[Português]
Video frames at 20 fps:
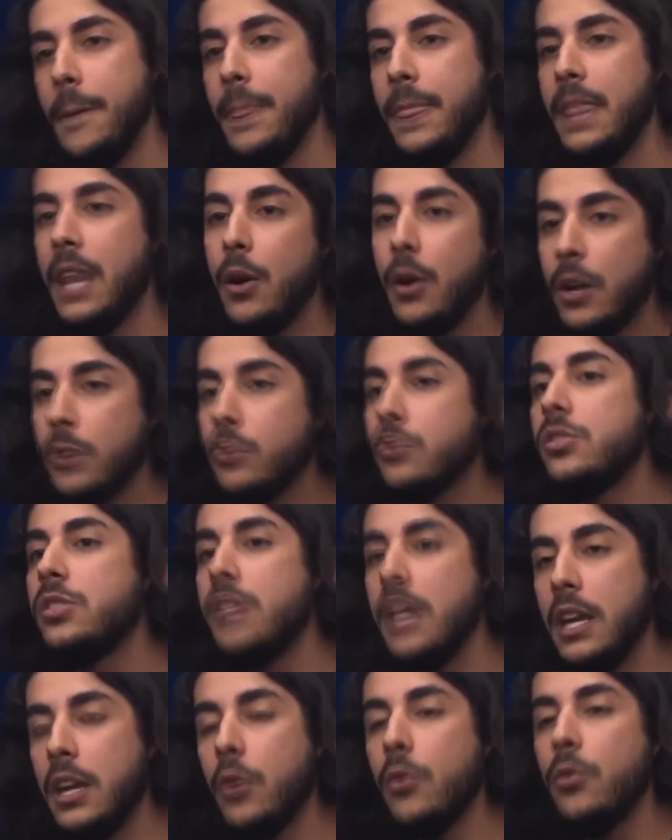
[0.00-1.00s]
Daí eu
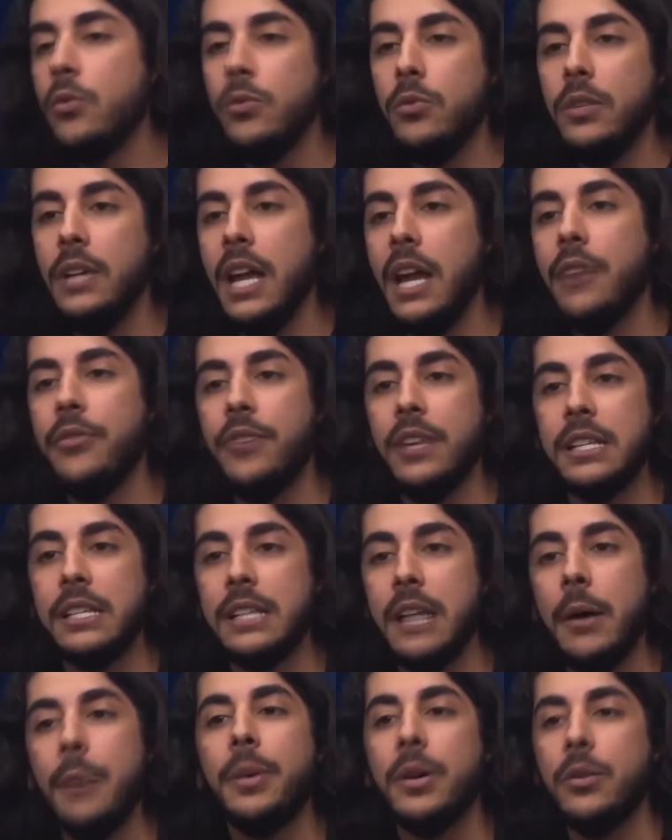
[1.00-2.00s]
anunciei que eu ia
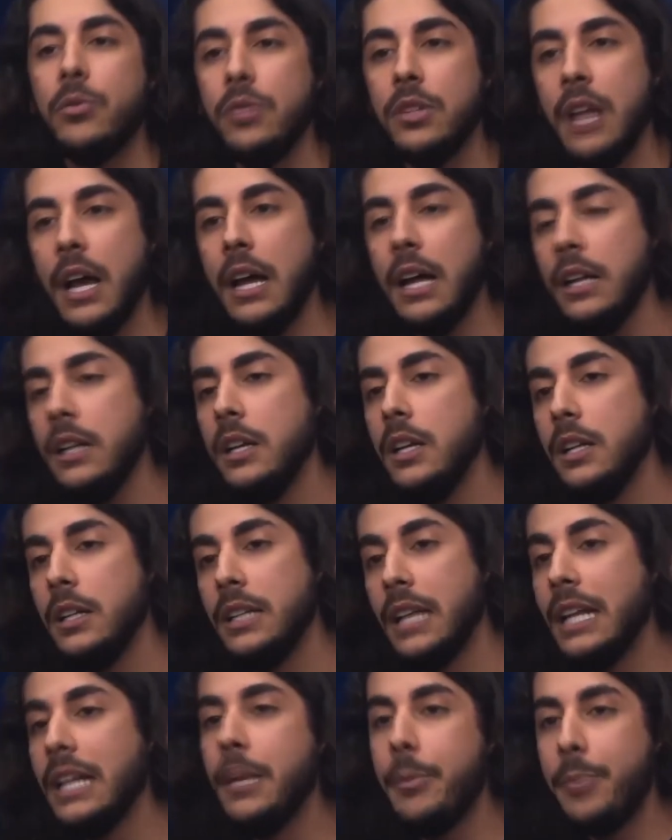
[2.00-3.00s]
afastar para cuidar
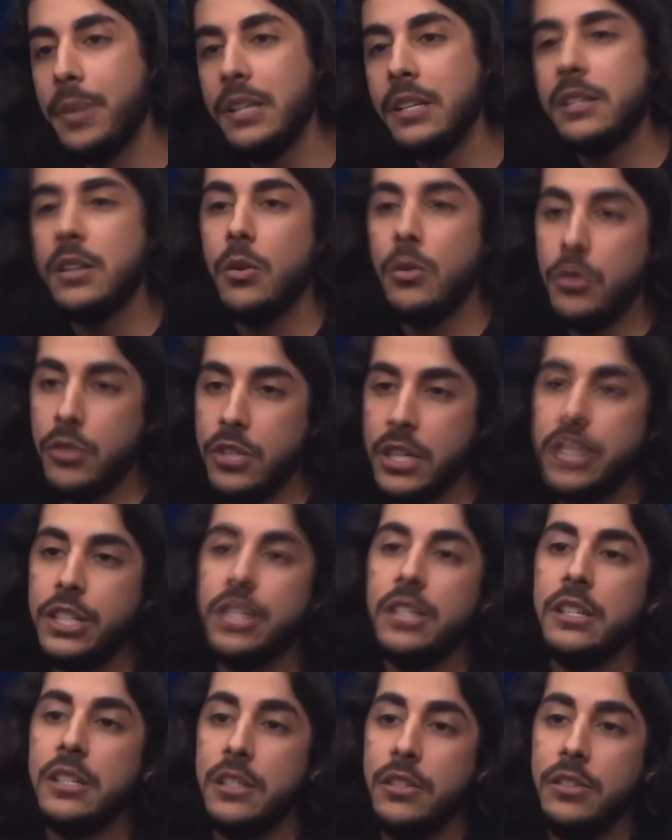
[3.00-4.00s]
da depressão, que eu já
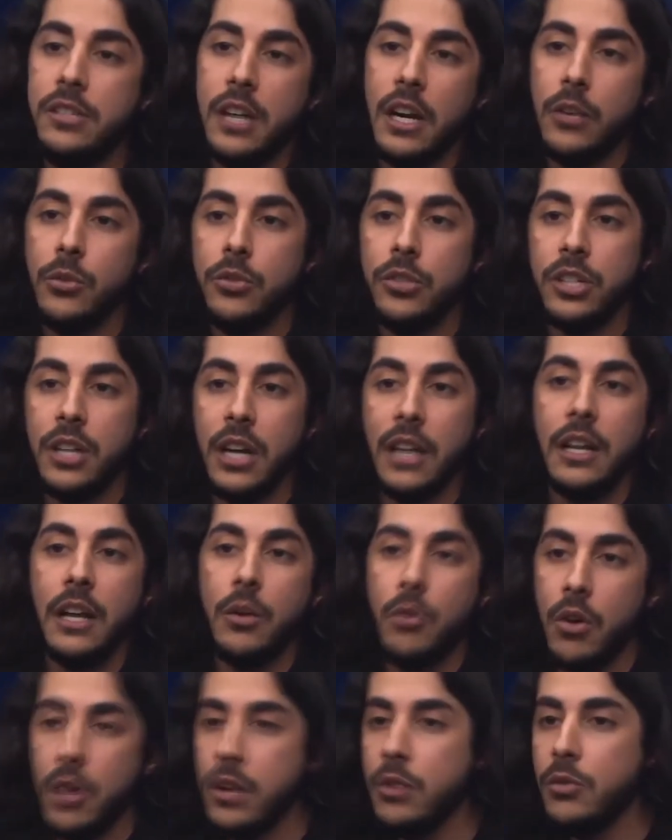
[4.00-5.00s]
tinha sido diagnosticado
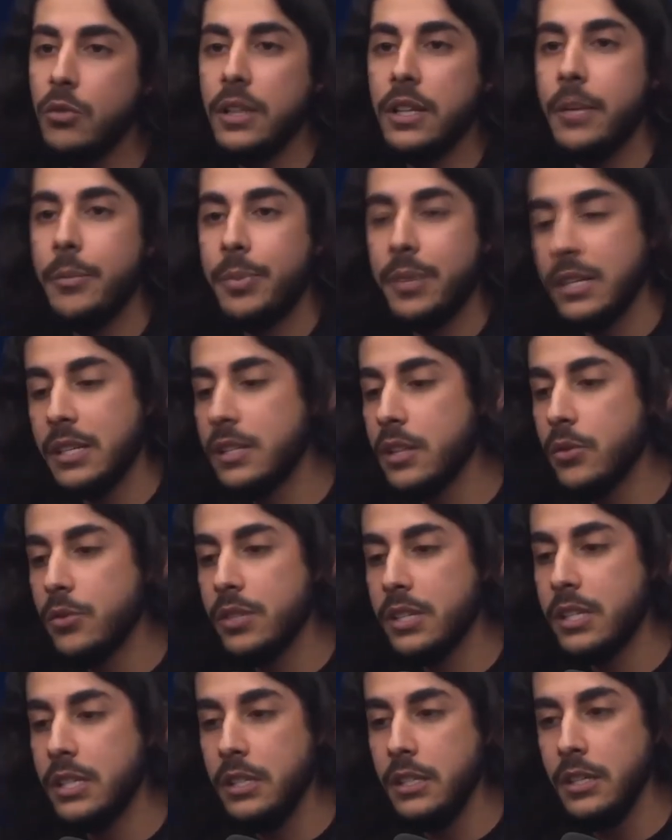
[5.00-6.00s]
agora com uma depressão
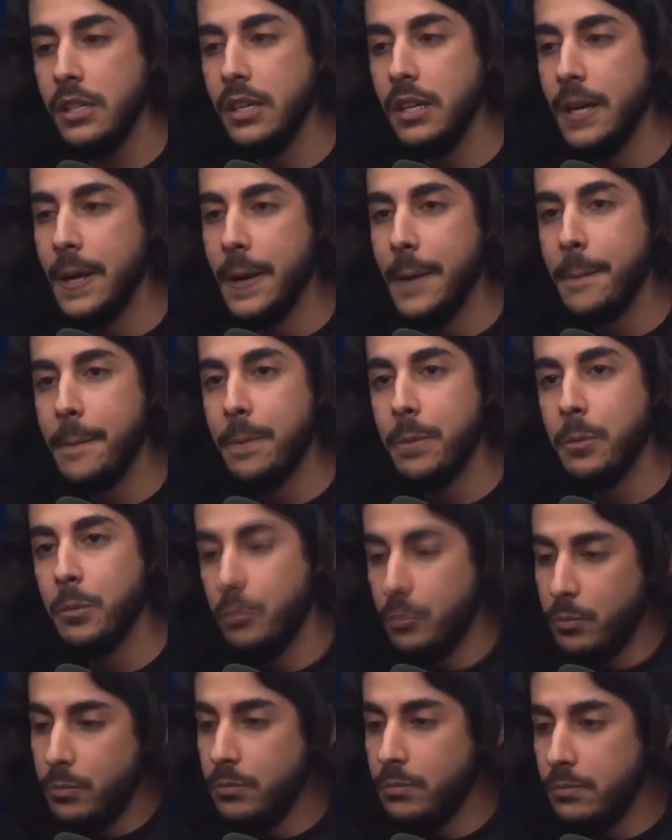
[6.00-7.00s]
assim
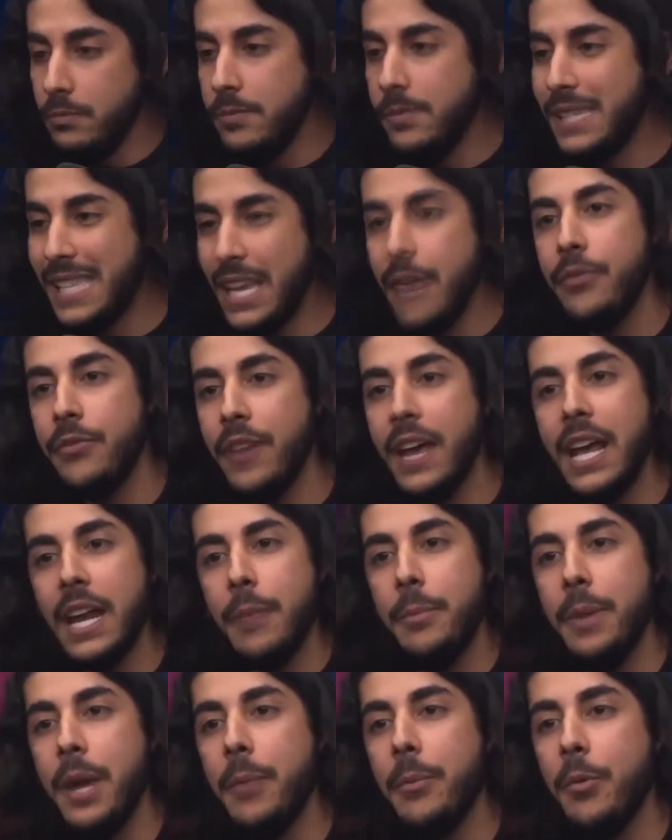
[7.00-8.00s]
severa
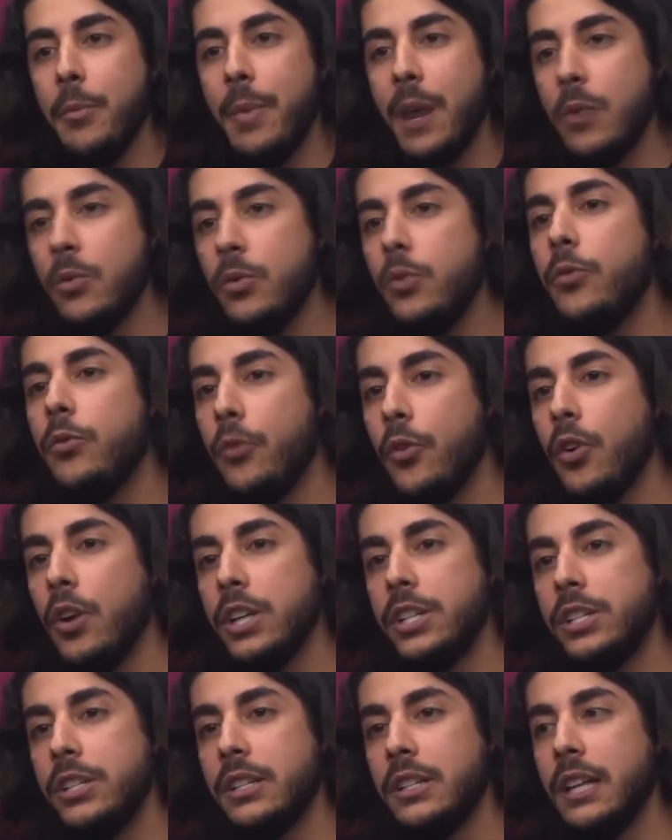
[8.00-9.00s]
mesmo, um bagulho
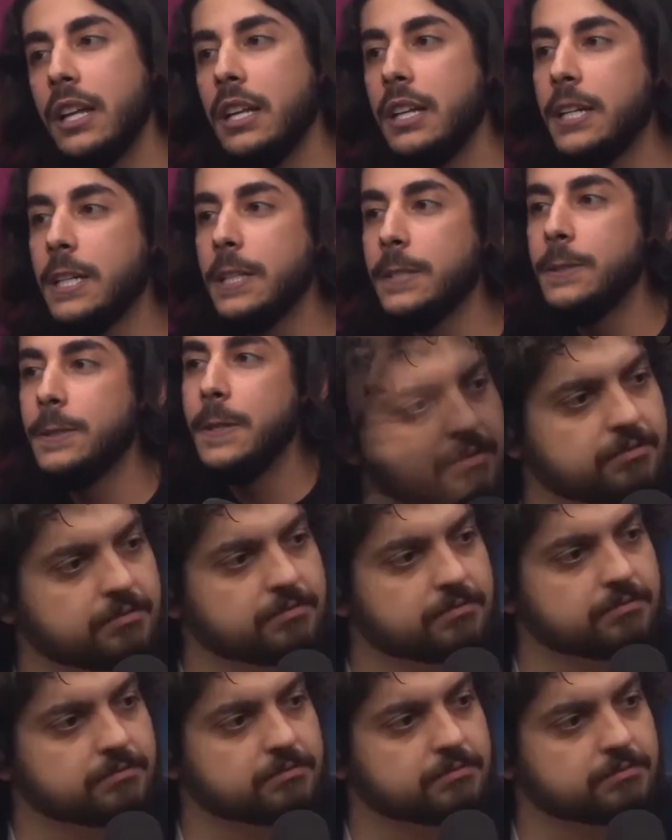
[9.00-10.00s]
forte, Quantos tá você ligado? Tinha?
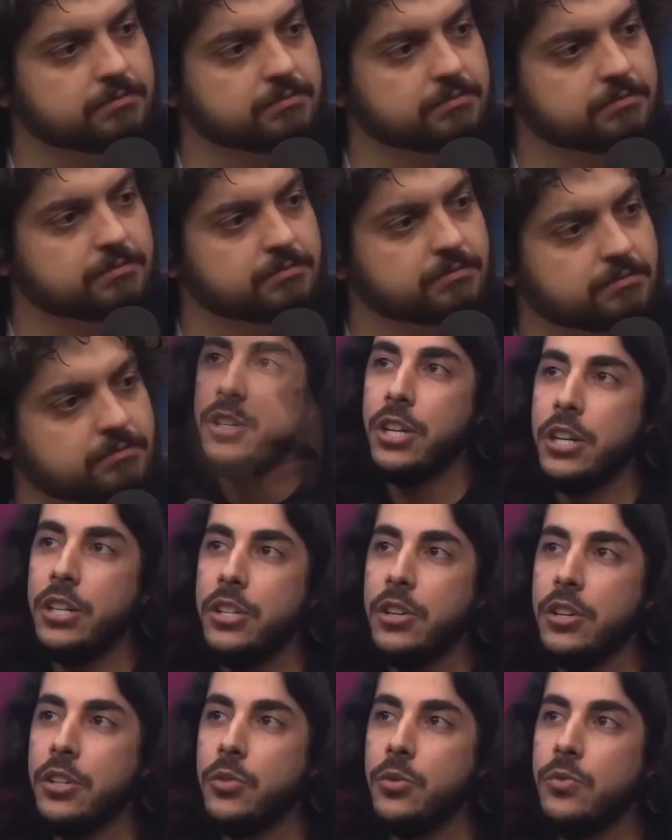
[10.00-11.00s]
Aí eu já
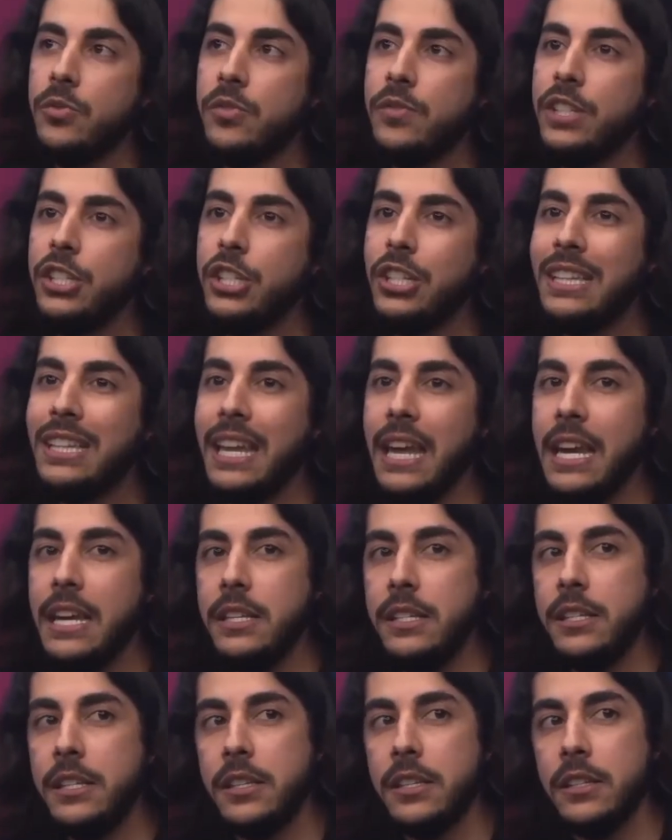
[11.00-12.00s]
tinha acho que uns
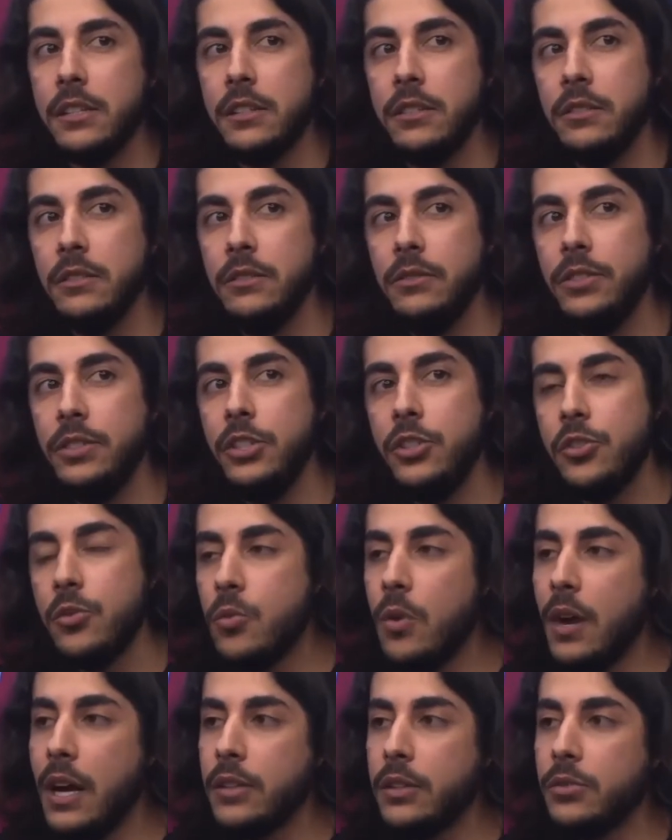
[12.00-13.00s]
23, Pode crer.
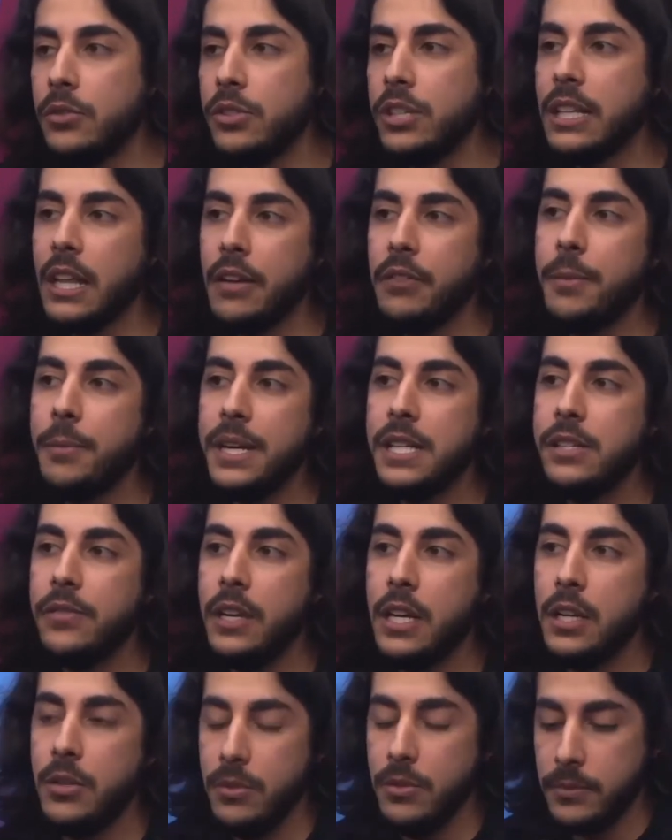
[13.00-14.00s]
24, eu já tava mais
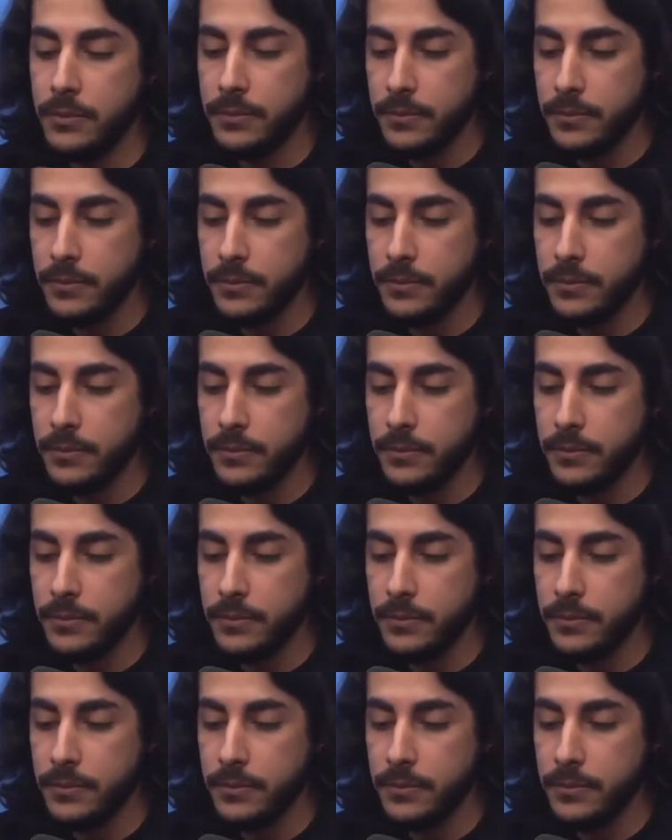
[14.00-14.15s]
velho.